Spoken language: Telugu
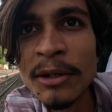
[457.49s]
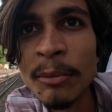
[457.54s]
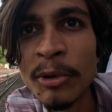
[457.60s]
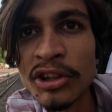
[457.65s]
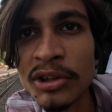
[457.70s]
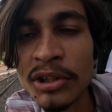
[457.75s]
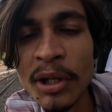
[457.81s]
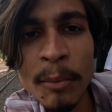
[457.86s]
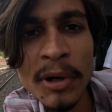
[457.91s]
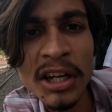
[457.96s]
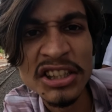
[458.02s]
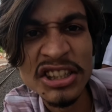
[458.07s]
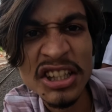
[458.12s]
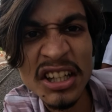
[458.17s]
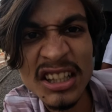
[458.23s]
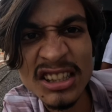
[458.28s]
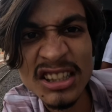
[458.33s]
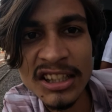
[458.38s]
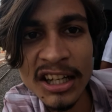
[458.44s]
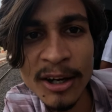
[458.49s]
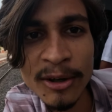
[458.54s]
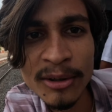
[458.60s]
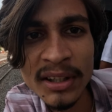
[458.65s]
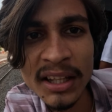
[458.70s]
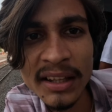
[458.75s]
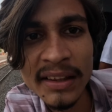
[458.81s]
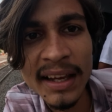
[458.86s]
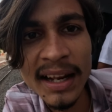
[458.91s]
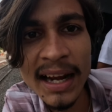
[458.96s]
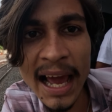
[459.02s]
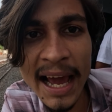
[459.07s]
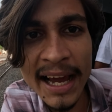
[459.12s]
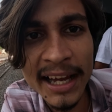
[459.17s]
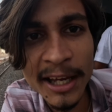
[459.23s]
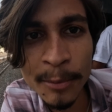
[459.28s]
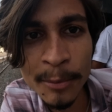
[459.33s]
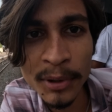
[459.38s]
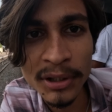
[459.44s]
మొత్తం రష్ రష్గా ఉంటుంది
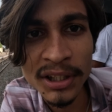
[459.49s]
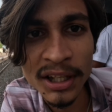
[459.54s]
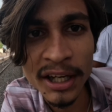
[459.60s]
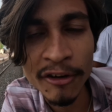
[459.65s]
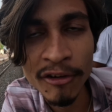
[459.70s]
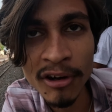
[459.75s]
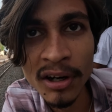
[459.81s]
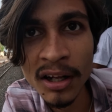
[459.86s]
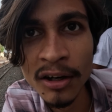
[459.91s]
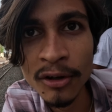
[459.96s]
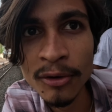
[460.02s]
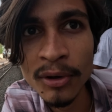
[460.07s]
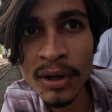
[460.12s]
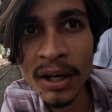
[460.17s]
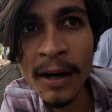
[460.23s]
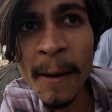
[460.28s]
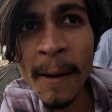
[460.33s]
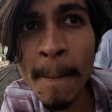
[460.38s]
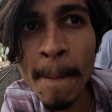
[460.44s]
ల్యాగ్ అయిపోతానేమో అని అనుకున్నా